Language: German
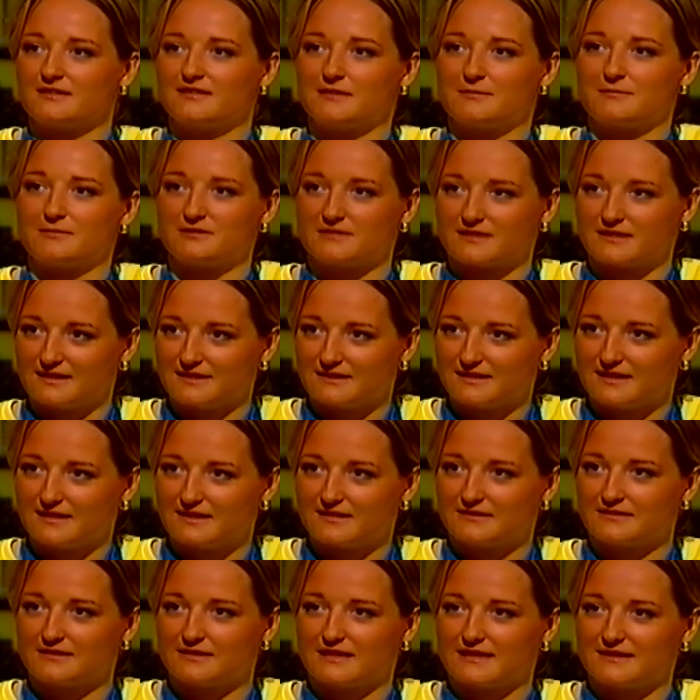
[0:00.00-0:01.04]
Ich habe auch drei, Jahr,
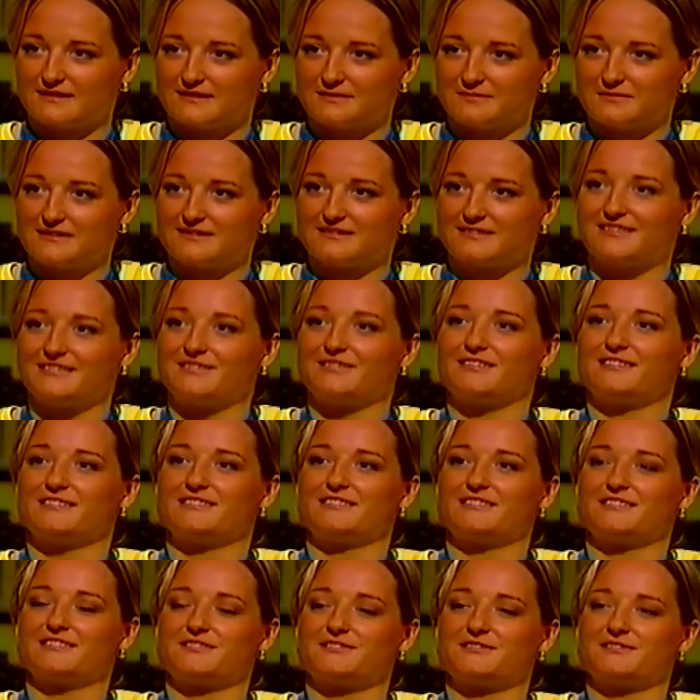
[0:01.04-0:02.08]
drei Semester in
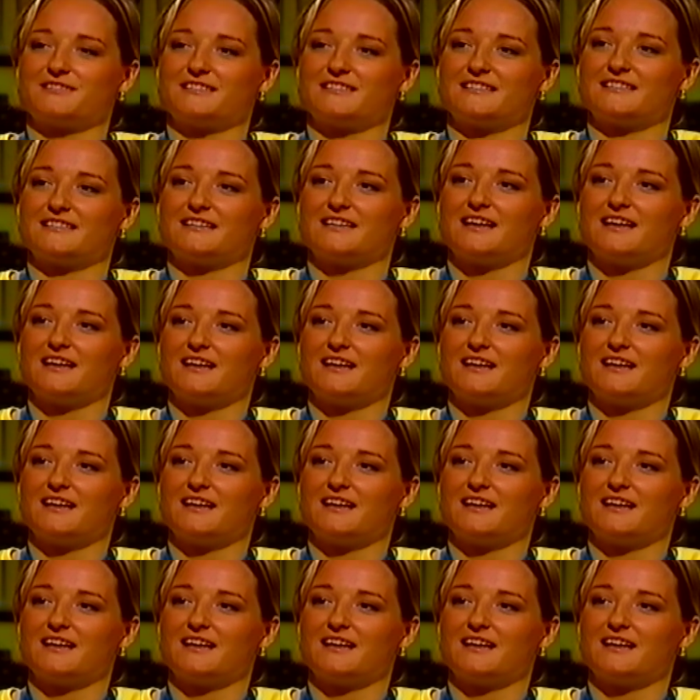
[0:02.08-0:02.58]
Deutschland studiert,